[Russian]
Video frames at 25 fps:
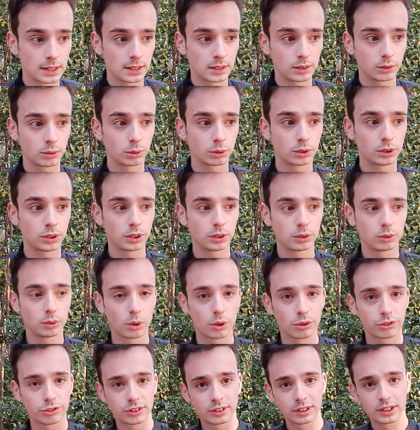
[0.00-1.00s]
то ты
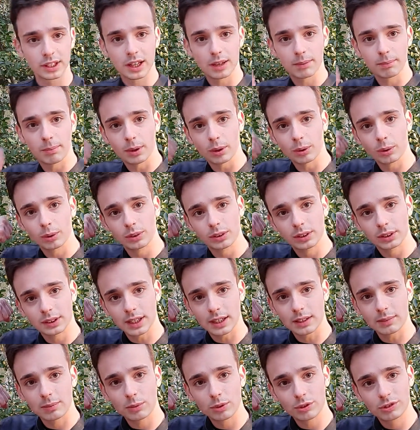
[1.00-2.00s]
должен, наоборот,
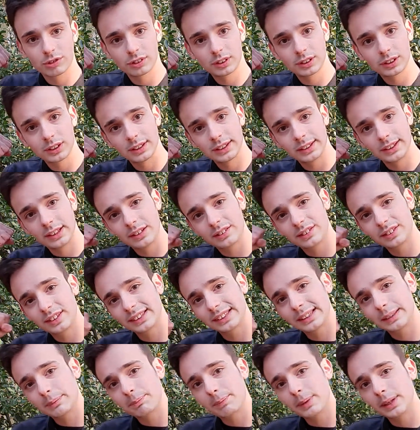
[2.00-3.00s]
как можно
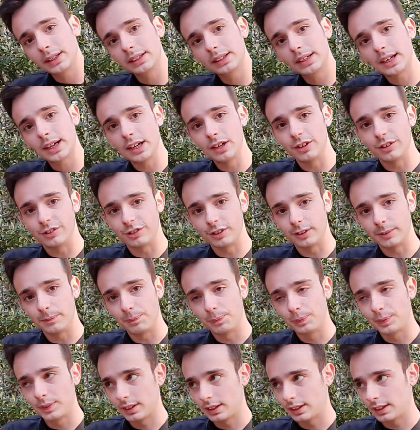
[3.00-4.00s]
держаться подальше
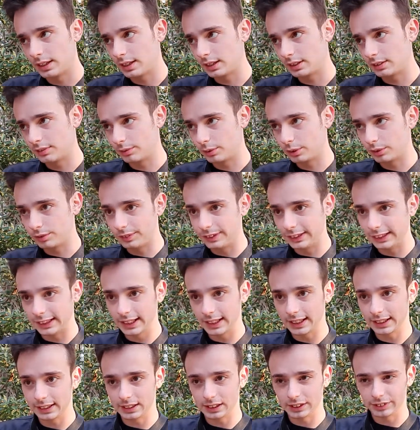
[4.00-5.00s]
от вот
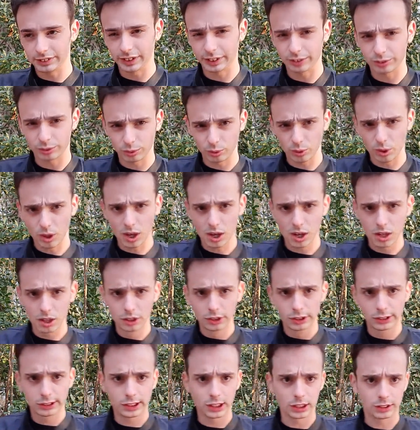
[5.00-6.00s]
всей этой
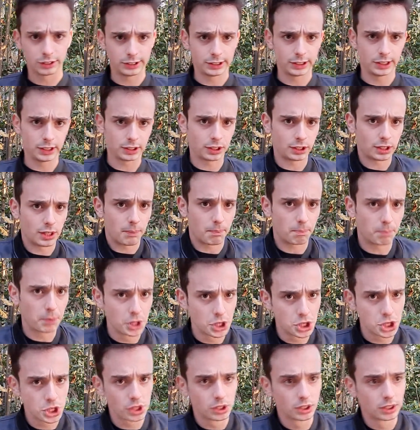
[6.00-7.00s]
сексуальности, от всей этой
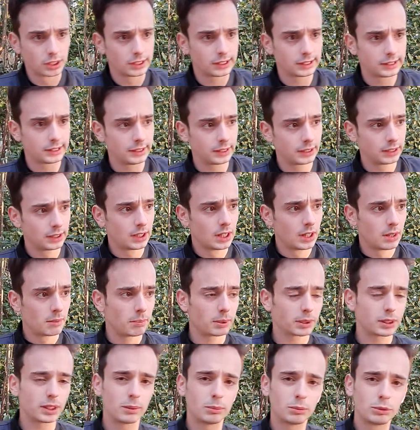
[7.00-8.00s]
напыщенности,
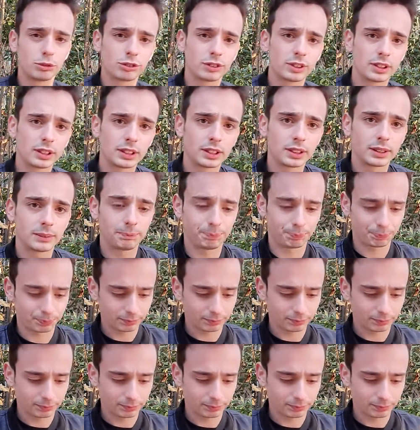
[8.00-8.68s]
потому что